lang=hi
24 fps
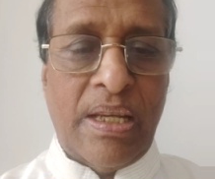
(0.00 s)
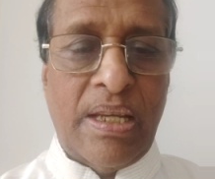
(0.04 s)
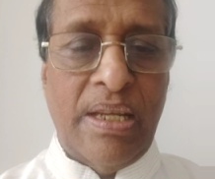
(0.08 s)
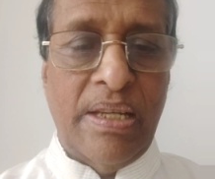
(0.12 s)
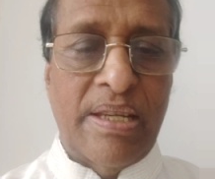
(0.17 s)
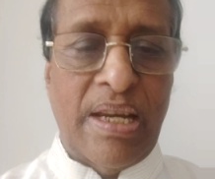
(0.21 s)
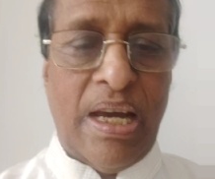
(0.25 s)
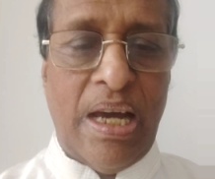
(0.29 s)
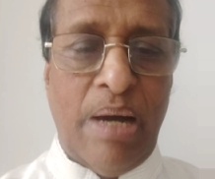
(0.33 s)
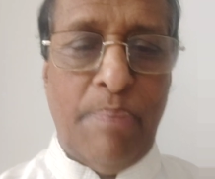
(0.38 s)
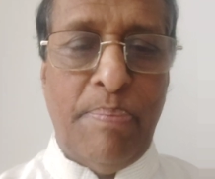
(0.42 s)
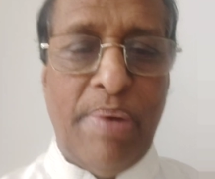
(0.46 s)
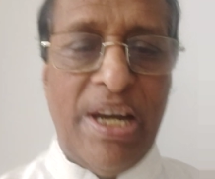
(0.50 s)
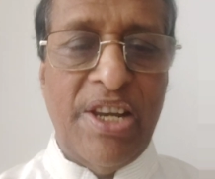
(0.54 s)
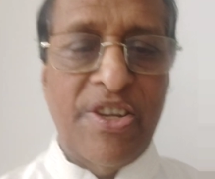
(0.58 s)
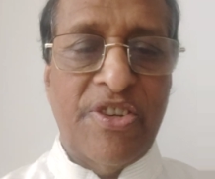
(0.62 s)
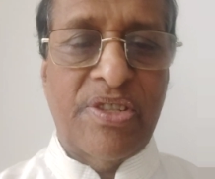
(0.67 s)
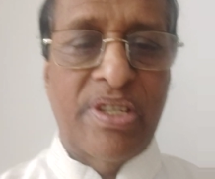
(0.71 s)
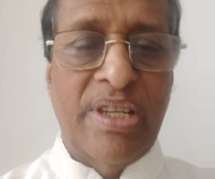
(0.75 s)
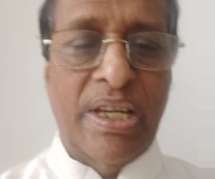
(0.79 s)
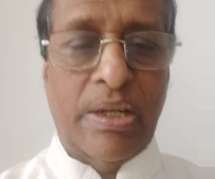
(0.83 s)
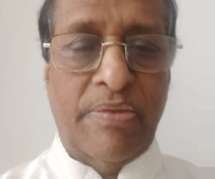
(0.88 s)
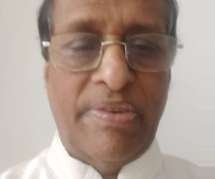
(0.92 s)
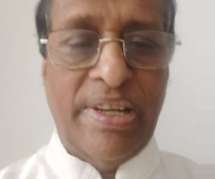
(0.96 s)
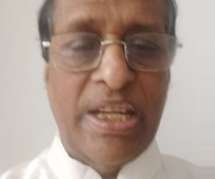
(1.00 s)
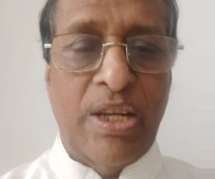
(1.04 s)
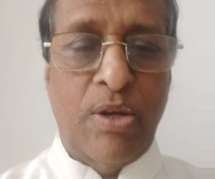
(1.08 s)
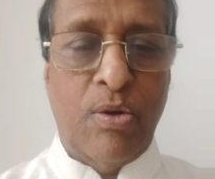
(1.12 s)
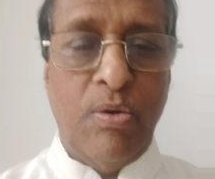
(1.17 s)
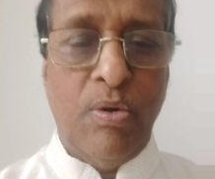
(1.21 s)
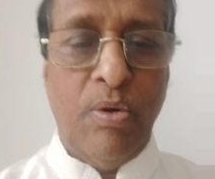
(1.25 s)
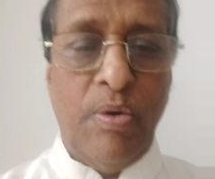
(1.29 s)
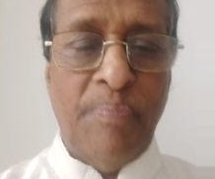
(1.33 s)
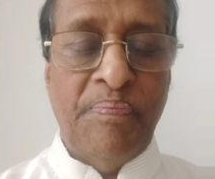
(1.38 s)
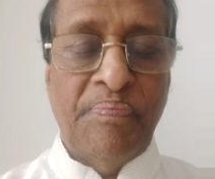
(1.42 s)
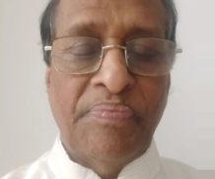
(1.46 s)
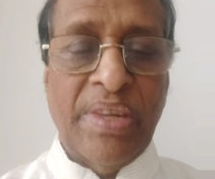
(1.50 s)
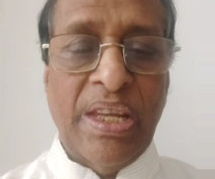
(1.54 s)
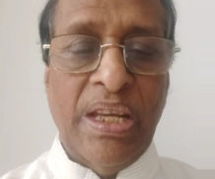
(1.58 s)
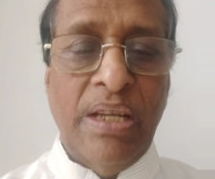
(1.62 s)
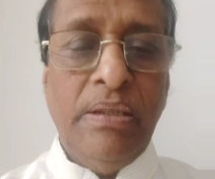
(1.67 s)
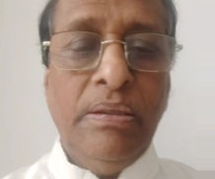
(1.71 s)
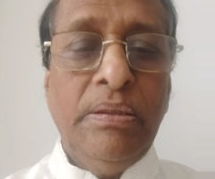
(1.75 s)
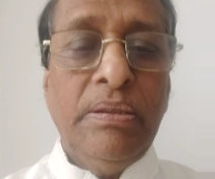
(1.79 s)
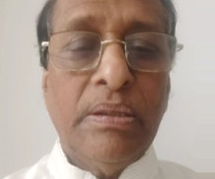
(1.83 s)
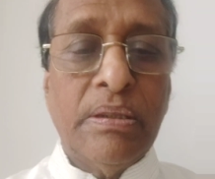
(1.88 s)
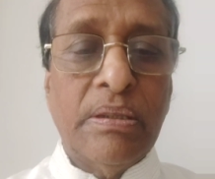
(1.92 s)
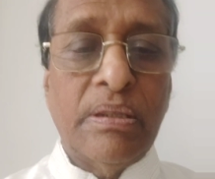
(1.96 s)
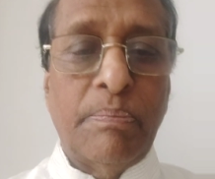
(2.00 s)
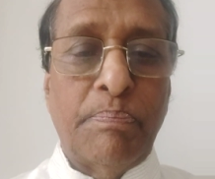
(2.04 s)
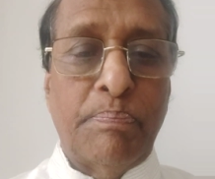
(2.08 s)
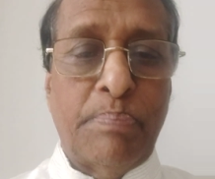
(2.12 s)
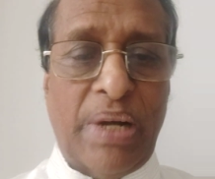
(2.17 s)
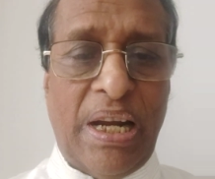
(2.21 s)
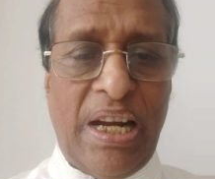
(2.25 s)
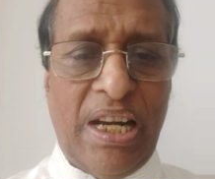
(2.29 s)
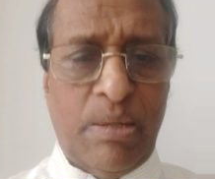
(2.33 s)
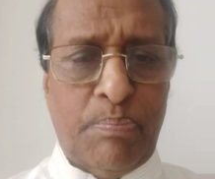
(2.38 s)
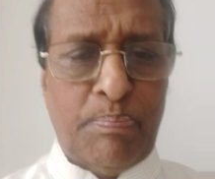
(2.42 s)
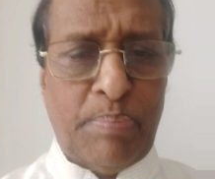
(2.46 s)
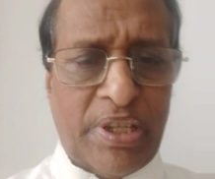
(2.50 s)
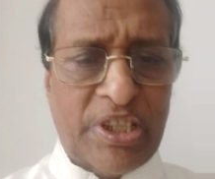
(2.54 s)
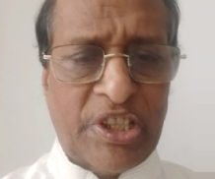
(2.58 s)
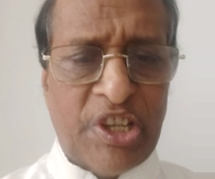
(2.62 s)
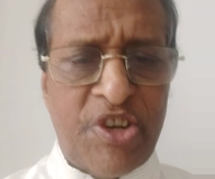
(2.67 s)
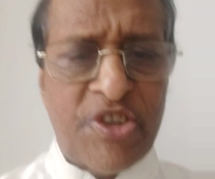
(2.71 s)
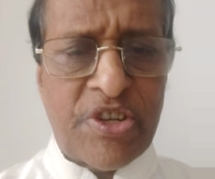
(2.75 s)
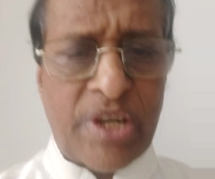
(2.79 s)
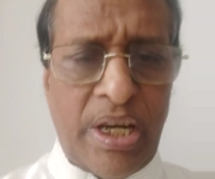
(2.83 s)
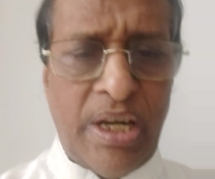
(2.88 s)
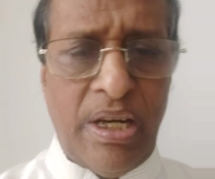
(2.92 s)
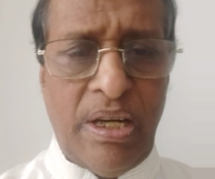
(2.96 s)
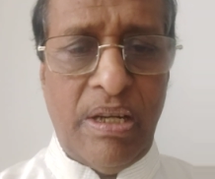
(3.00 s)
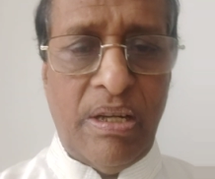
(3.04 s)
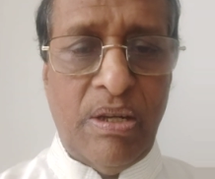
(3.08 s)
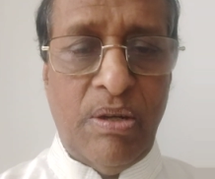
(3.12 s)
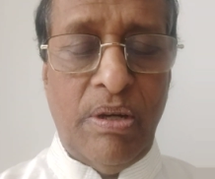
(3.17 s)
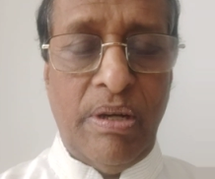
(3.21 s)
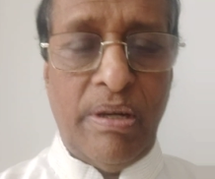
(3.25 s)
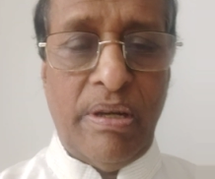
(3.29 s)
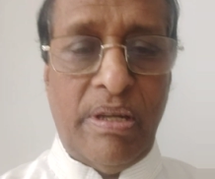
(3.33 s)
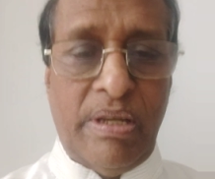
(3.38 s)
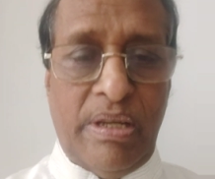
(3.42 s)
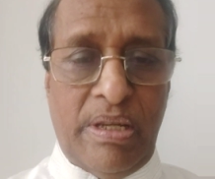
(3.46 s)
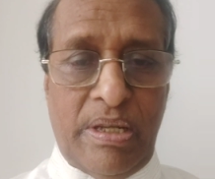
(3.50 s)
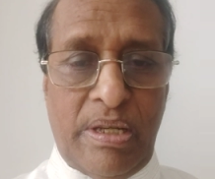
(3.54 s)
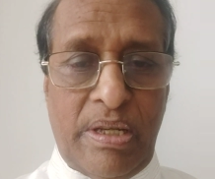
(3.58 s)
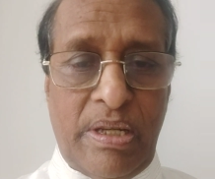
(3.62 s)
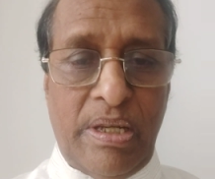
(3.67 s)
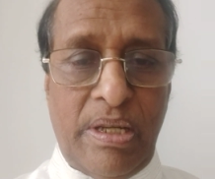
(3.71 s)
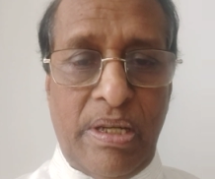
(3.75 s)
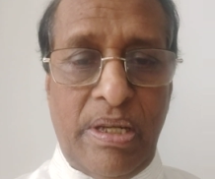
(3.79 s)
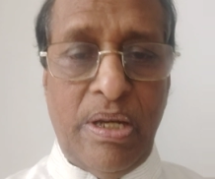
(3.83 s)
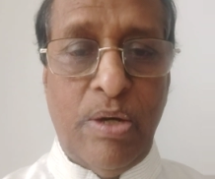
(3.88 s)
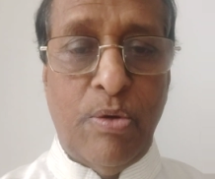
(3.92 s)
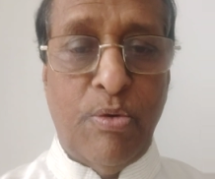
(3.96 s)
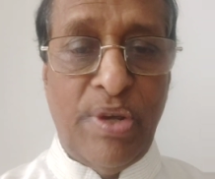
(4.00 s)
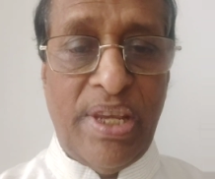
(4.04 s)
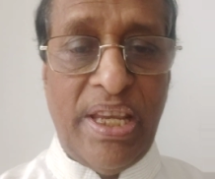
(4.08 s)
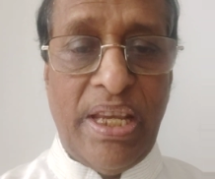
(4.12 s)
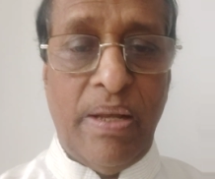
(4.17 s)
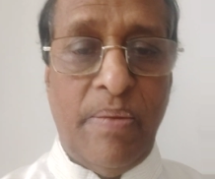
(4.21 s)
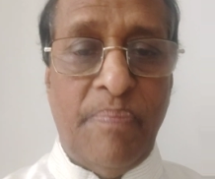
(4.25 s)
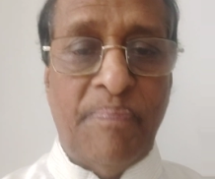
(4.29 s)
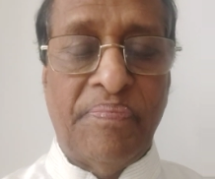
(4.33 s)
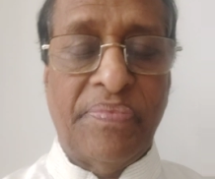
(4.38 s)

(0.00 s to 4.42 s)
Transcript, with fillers: कि जहां 22 जनवरी को प्राण प्रतिष्ठा हुई